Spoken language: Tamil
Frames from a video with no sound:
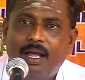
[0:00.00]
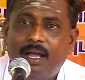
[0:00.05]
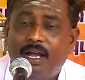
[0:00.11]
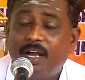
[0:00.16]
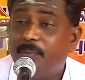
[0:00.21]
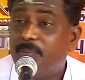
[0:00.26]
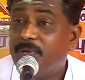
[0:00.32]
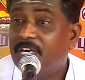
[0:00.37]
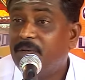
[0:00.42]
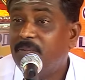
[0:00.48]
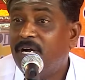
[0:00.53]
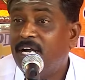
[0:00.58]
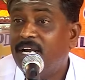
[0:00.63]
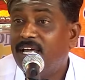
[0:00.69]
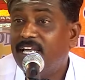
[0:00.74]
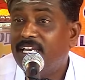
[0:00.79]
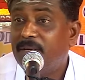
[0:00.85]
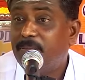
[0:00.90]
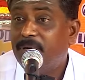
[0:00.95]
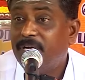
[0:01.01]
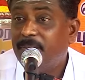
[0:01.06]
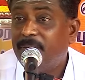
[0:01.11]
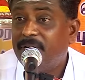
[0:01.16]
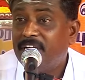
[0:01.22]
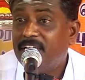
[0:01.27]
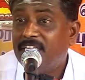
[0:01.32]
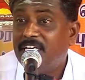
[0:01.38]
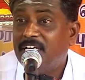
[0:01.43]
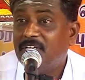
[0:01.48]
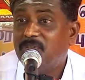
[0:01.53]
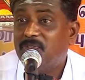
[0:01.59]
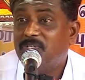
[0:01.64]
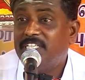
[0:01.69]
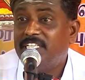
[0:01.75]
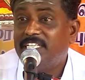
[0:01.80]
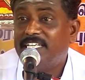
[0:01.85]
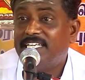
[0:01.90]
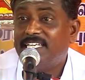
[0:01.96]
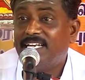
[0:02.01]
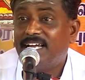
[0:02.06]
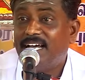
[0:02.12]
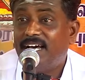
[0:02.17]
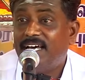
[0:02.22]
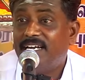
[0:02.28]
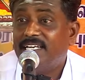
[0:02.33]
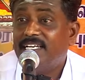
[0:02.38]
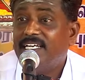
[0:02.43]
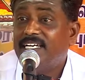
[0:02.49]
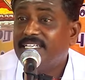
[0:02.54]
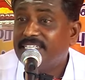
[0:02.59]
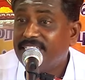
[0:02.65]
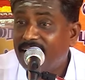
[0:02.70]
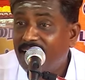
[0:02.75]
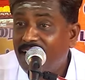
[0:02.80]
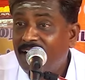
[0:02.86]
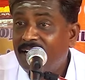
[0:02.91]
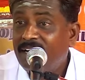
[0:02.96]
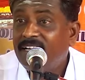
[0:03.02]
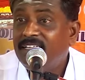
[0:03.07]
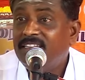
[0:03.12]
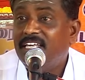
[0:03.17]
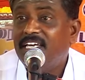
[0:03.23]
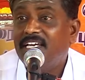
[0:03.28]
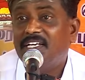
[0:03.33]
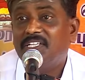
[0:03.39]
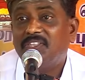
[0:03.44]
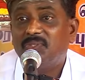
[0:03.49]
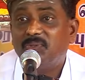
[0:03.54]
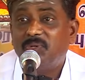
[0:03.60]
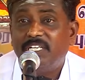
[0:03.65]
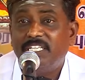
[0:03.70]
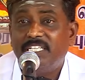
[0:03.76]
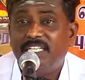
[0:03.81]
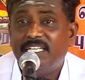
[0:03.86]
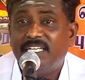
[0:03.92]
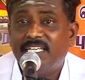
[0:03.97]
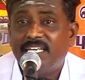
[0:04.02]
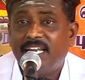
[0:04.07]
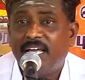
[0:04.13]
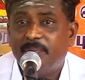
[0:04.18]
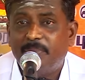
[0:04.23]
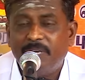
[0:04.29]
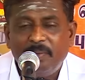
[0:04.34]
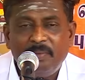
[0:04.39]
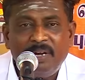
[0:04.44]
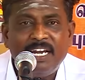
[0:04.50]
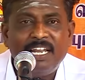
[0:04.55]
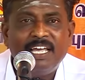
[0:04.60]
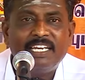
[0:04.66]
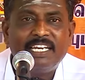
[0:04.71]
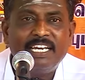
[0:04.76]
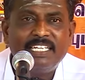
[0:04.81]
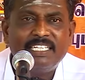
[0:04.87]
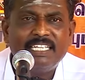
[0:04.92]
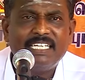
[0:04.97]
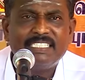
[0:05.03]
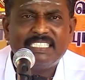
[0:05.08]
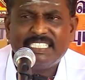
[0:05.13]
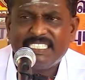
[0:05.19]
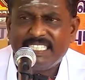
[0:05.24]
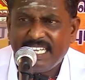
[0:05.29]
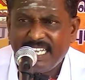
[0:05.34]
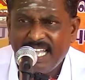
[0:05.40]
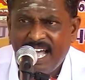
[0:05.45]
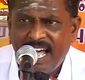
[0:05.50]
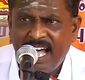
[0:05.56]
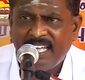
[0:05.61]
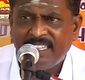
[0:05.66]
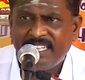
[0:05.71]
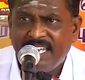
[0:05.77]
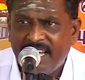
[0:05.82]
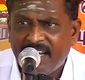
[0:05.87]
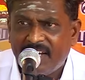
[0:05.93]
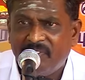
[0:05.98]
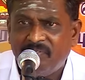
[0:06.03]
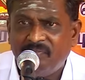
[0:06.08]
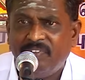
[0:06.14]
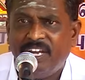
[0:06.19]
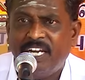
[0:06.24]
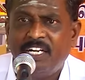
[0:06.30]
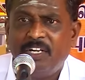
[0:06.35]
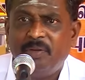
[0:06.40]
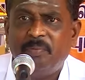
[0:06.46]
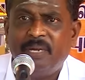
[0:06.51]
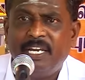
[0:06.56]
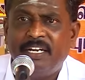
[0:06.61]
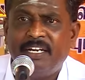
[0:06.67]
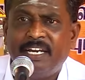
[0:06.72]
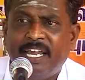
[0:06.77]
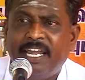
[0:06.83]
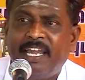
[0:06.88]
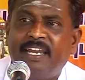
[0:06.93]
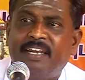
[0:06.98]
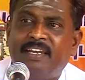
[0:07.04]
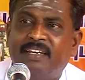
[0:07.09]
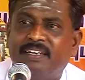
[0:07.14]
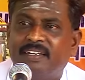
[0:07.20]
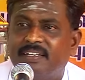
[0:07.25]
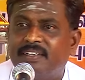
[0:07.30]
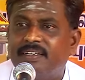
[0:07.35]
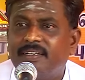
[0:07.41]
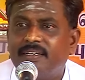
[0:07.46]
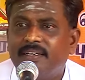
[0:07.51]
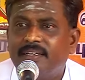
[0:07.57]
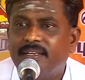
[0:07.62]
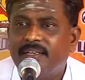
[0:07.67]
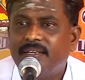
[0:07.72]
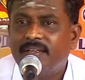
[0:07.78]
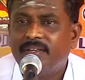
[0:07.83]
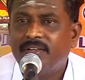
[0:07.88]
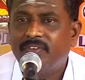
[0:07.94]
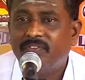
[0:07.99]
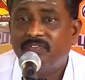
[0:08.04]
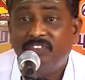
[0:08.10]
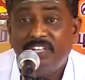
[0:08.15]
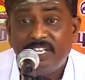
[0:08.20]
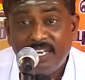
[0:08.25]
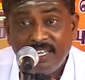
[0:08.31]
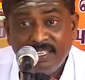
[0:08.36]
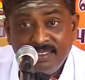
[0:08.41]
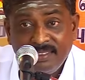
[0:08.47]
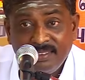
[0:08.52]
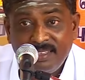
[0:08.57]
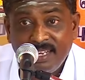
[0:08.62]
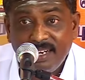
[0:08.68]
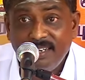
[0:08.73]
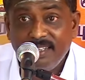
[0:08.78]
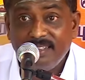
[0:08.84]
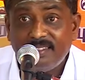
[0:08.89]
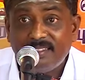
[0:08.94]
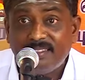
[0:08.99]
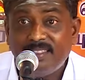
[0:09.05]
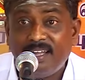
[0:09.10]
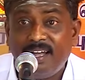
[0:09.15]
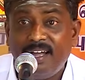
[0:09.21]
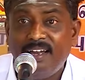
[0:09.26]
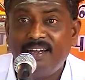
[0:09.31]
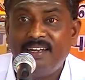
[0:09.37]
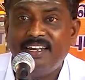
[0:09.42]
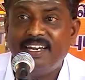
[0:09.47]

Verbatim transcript: ஆக பெருமானார் எப்படிப்பட்ட தேகத்துடன் இருக்கிறார் ஞான தேகத்துடன் இருக்கிறார் பெருமானார் கேட்கிறார் சிதையா தேகம் வேண்டும் என்றேன் விரைந்தளித்தான்